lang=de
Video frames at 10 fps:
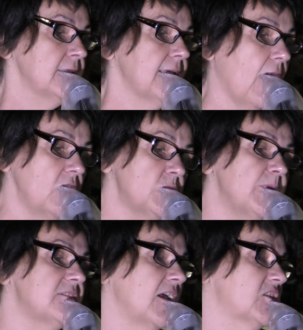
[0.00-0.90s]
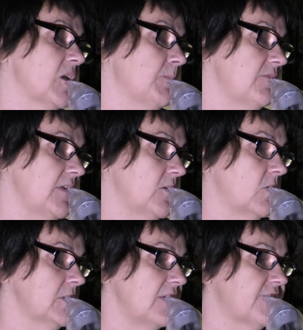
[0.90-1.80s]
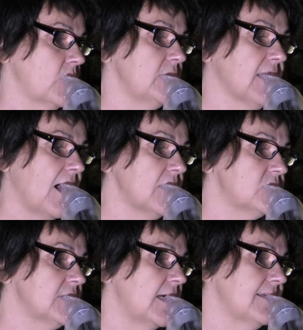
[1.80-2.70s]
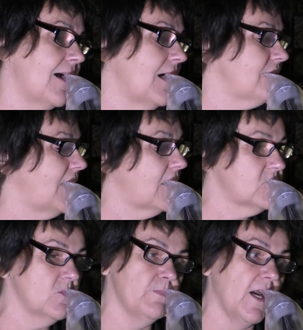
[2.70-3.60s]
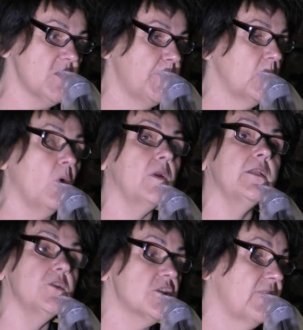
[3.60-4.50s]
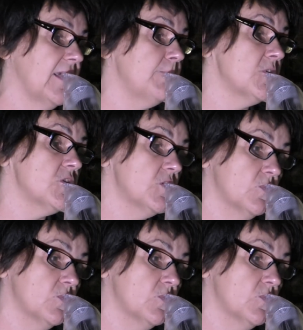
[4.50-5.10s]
Die Hausbesetzerbewegung der frühen 80er Jahre wäre zum Beispiel ohne die schwäbischen